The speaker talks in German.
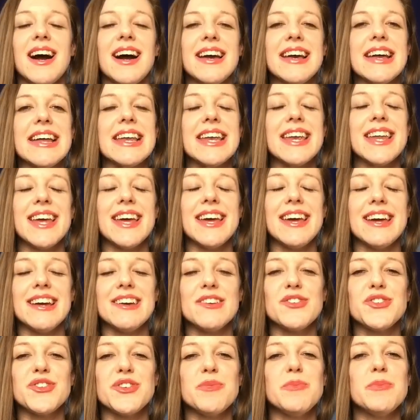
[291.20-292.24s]
ein
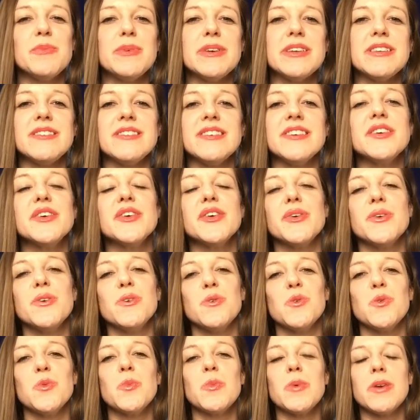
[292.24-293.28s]

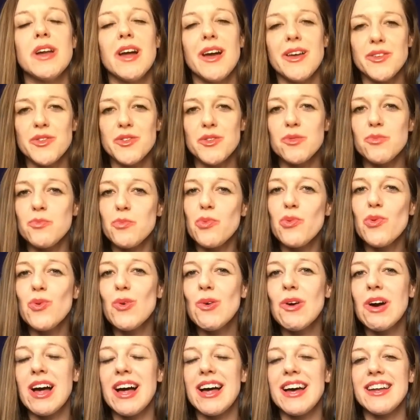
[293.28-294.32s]
LGBTQ plus
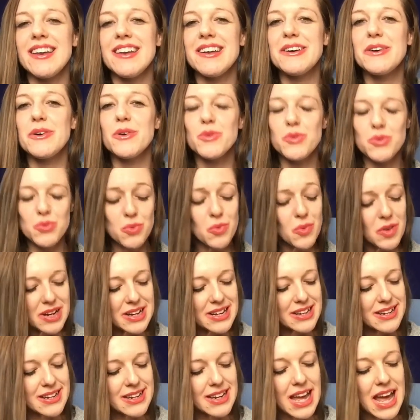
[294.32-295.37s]
Buch einer
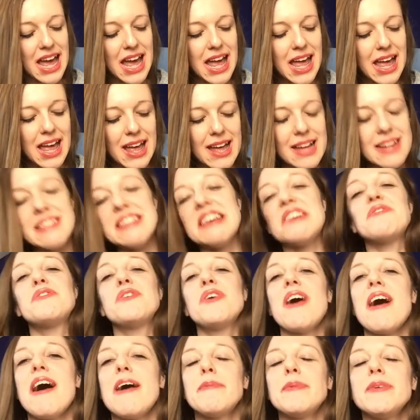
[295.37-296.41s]
Autorin.
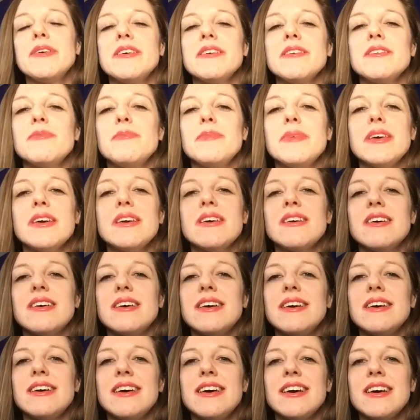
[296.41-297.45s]
Dafür habe ich
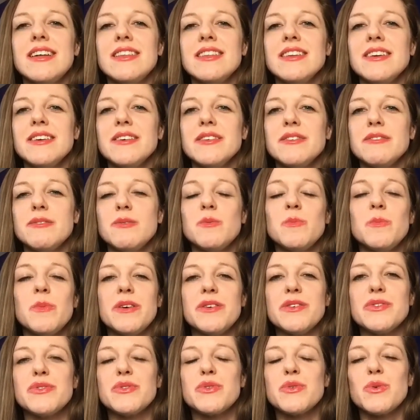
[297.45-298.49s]
mir Ellie
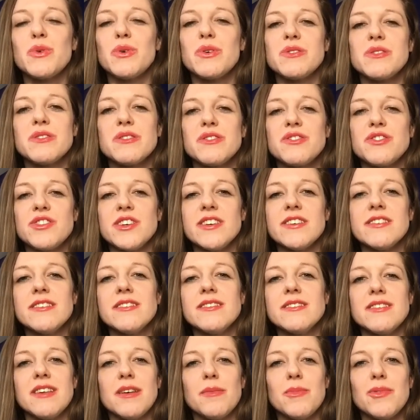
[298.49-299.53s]
Smiths
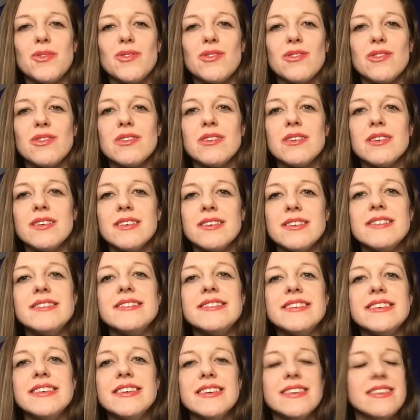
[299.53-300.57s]
Kurzgeschichtensammlung
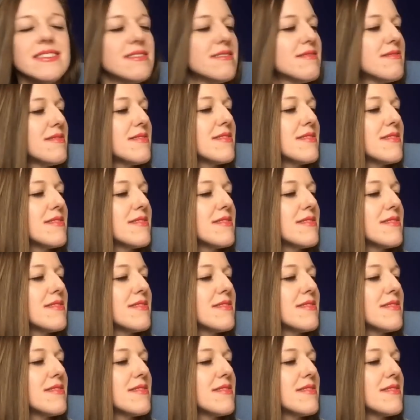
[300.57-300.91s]
die